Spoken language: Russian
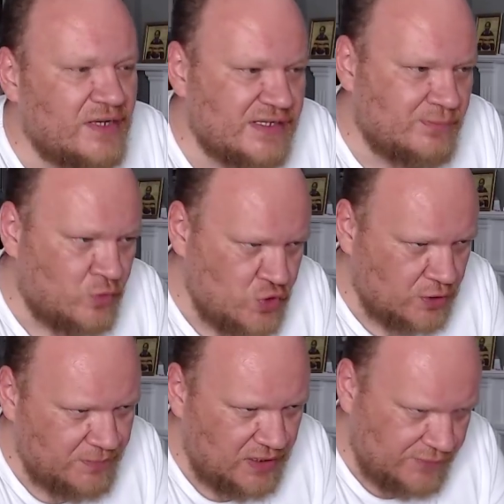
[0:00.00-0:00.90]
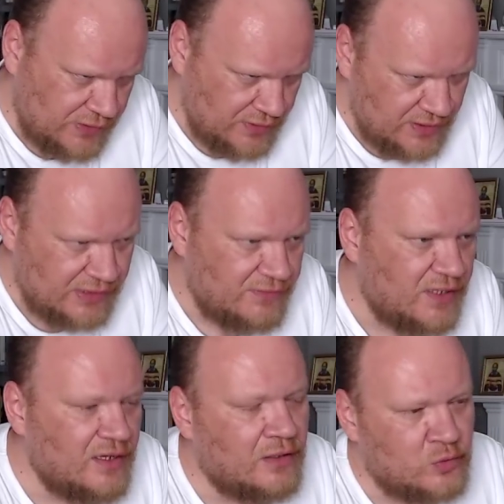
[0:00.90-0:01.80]
и из бочек пили все детство,
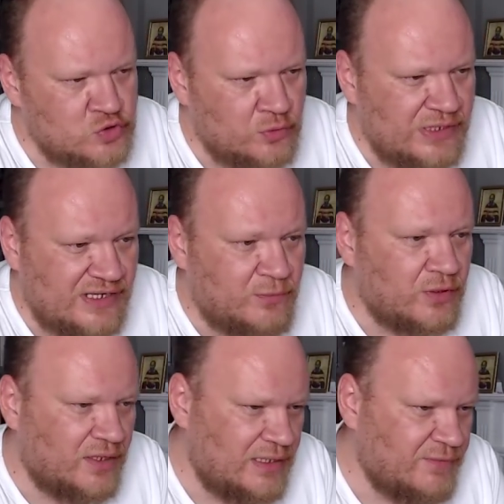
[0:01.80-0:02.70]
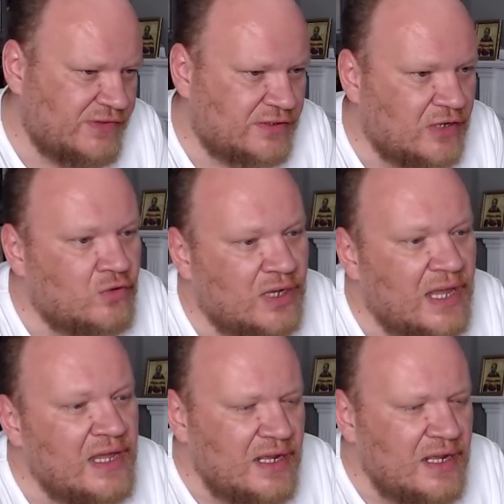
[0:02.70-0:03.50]
и окрошку до сих пор едим, и все такое,